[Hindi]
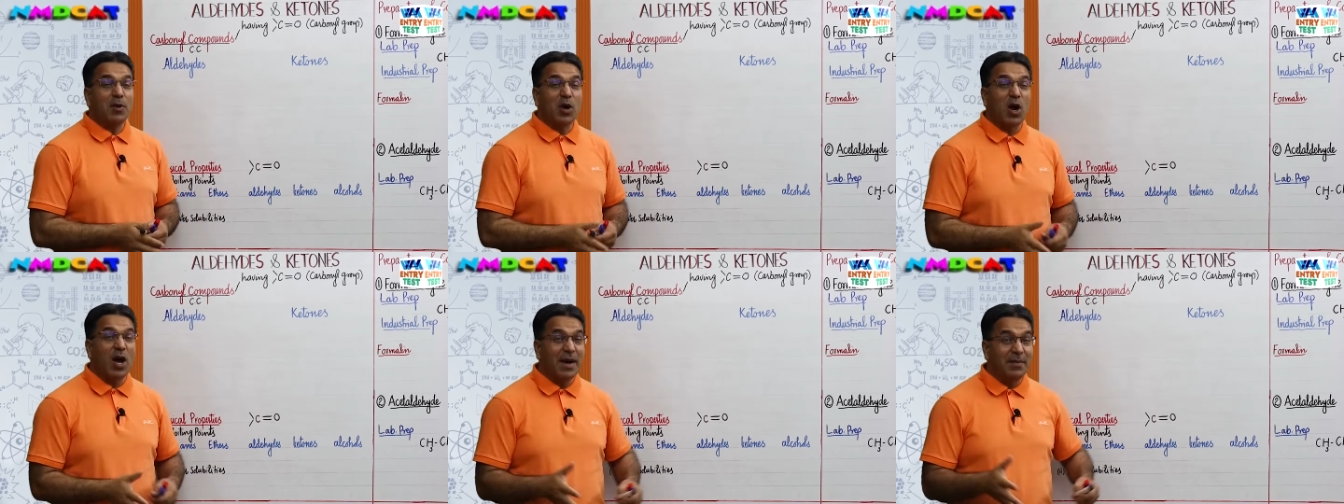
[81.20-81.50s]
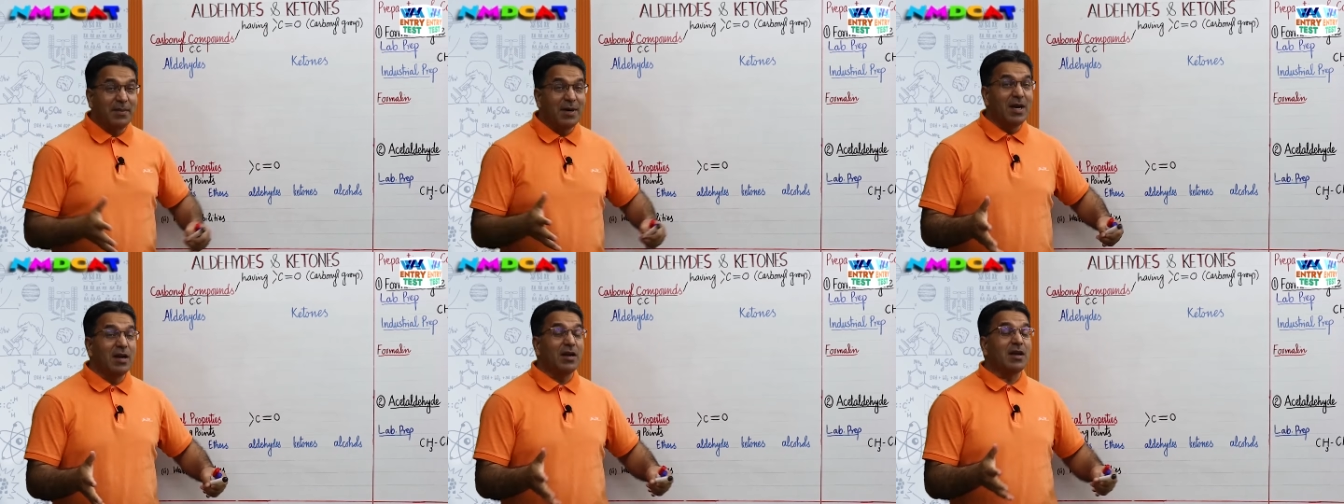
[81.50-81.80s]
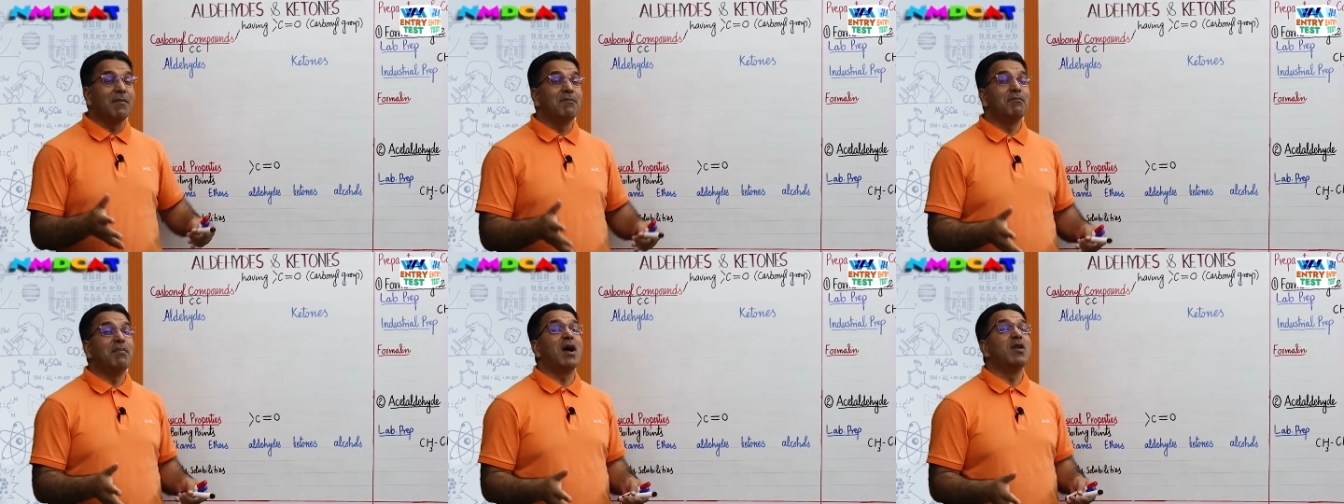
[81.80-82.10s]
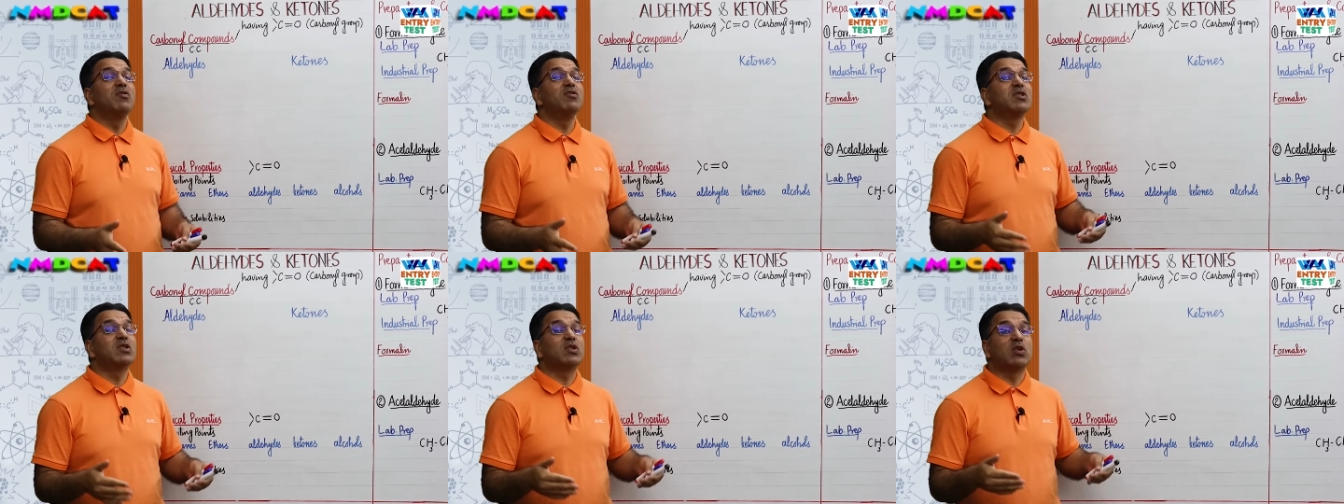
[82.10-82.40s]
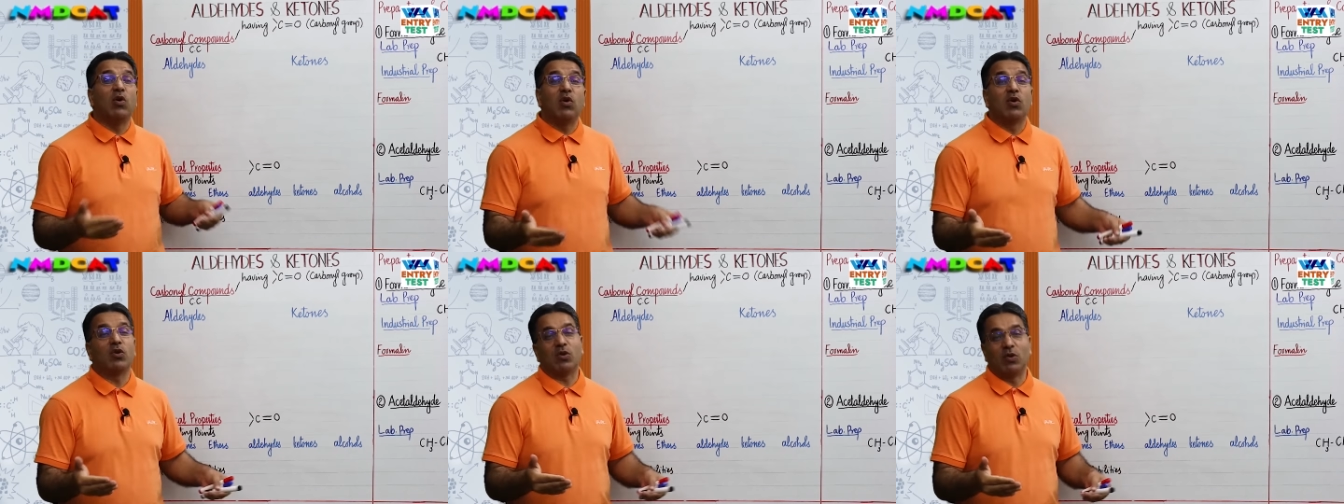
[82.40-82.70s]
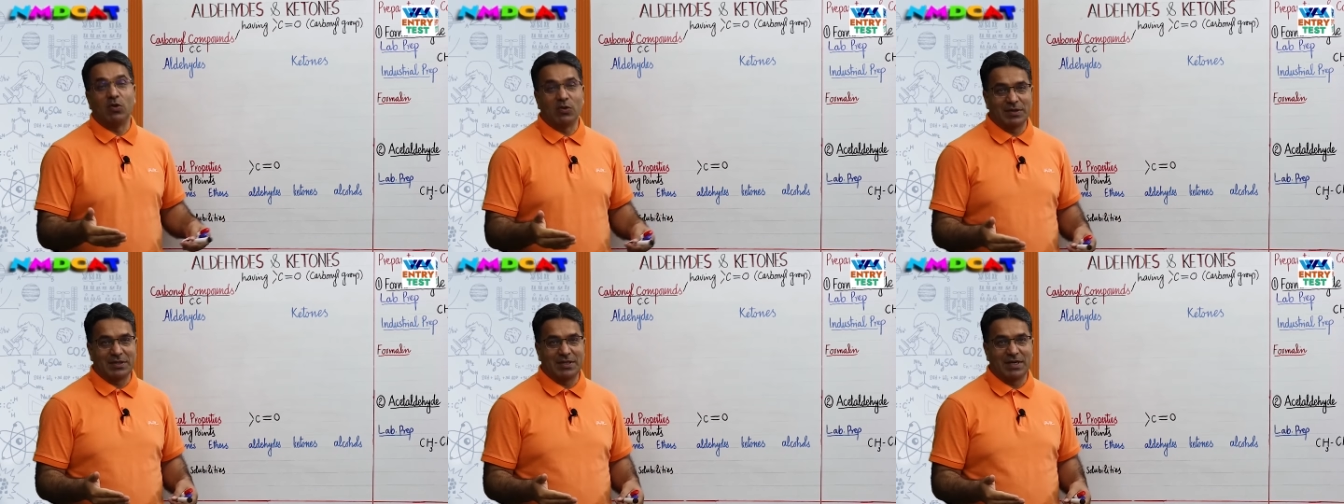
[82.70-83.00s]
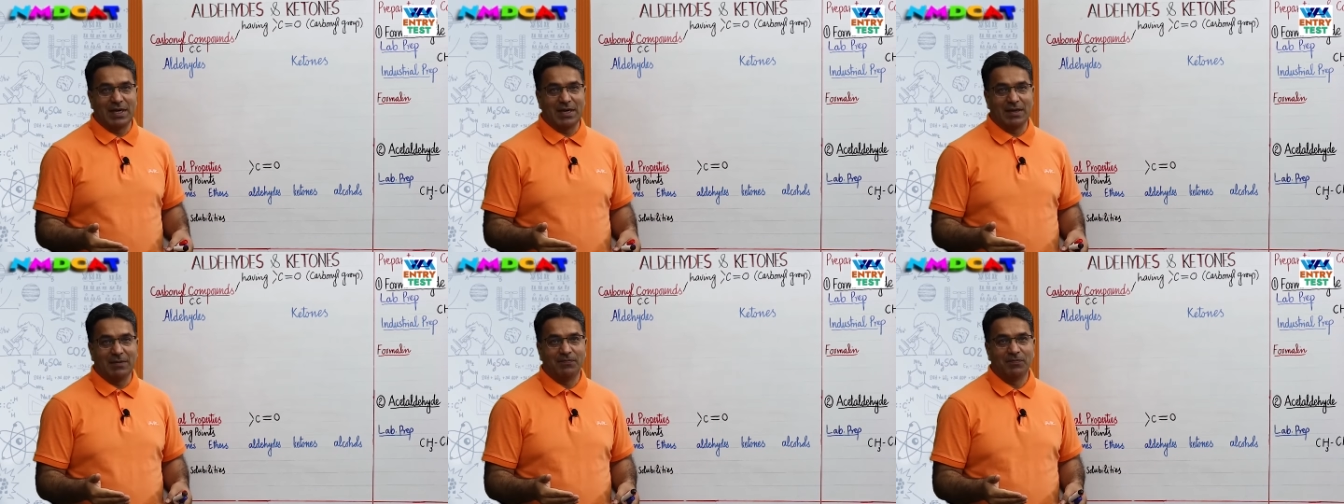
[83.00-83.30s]
अब कार्बोनिल कंपाउंड्स कौन कौन
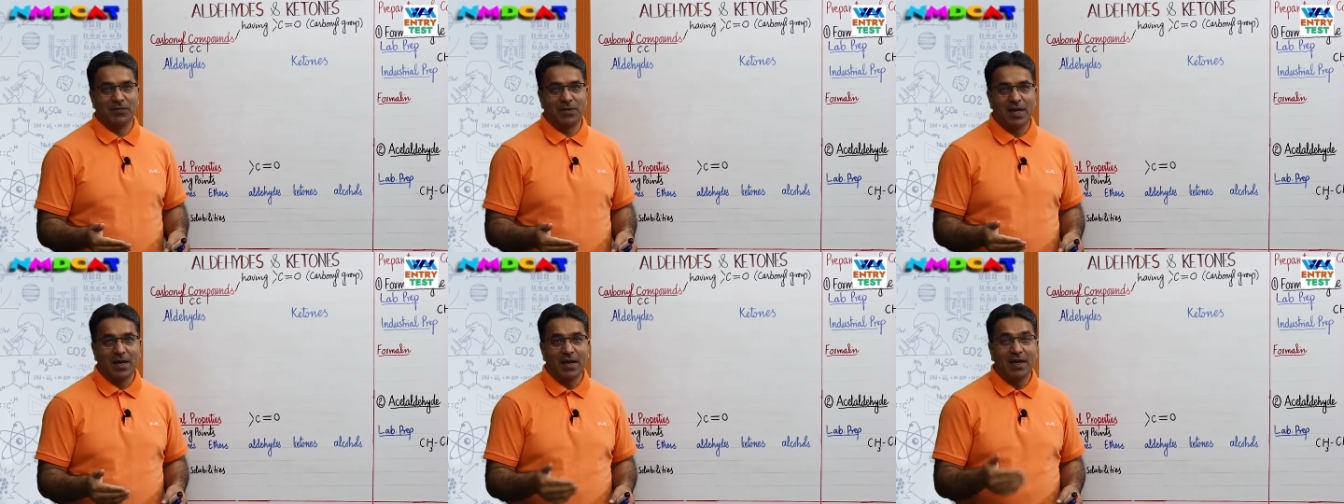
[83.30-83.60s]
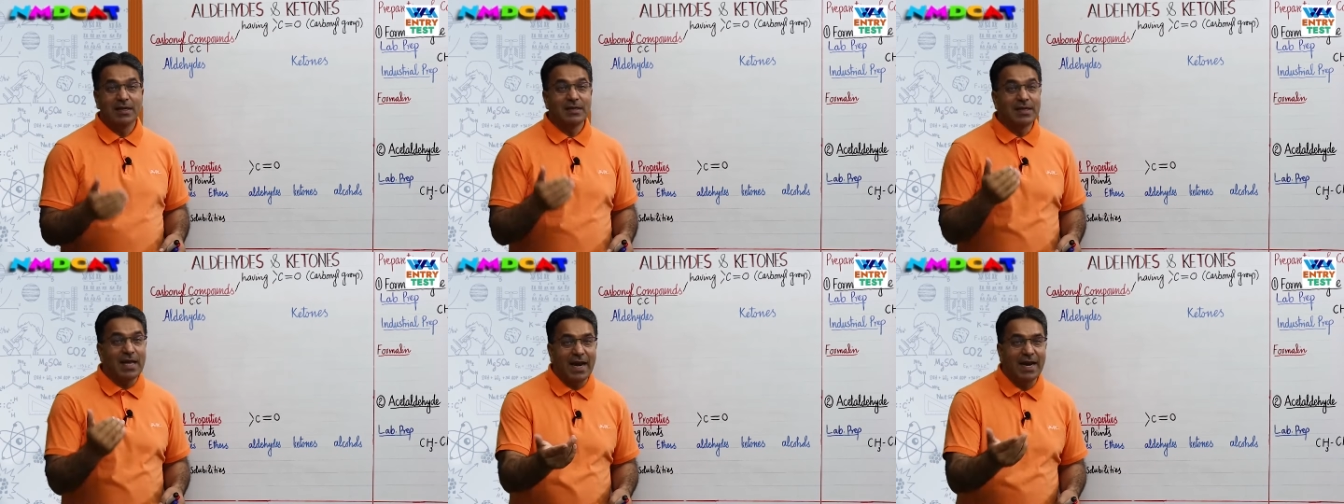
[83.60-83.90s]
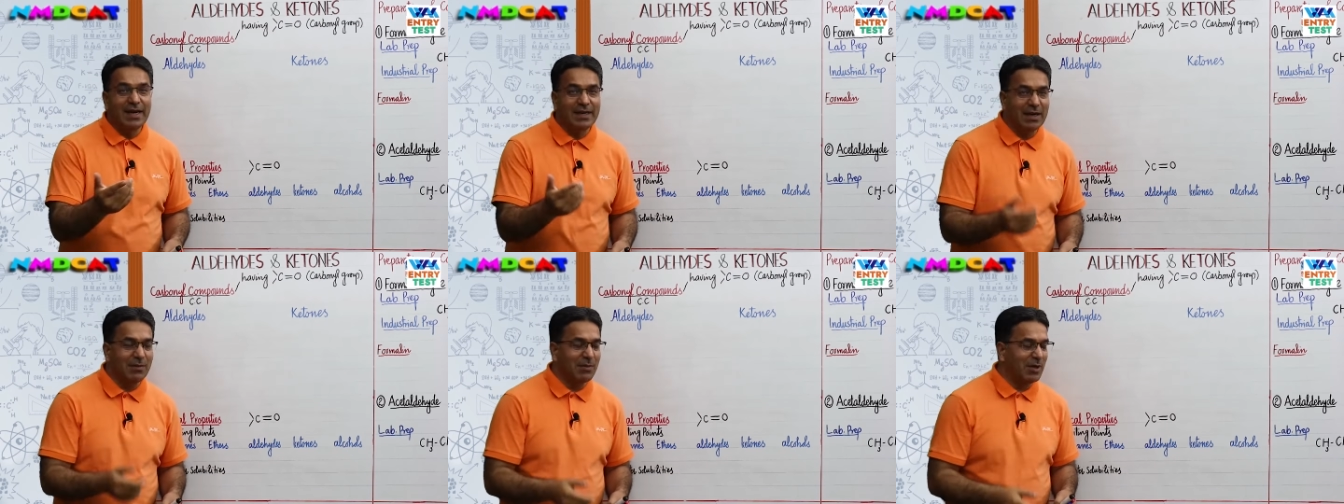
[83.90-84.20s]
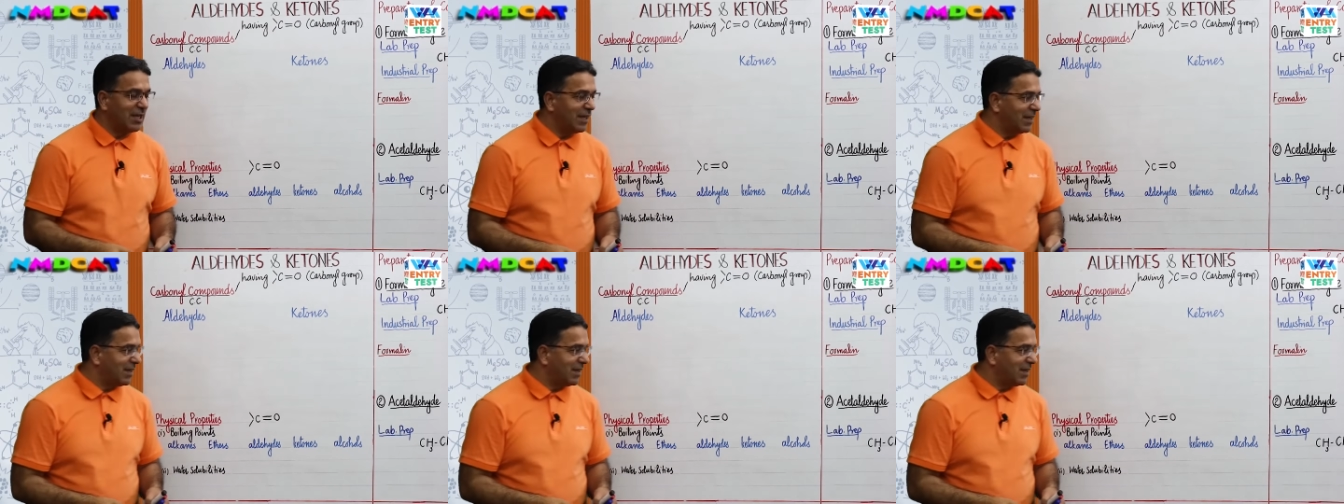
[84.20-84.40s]
से हैं जरा एक टेबल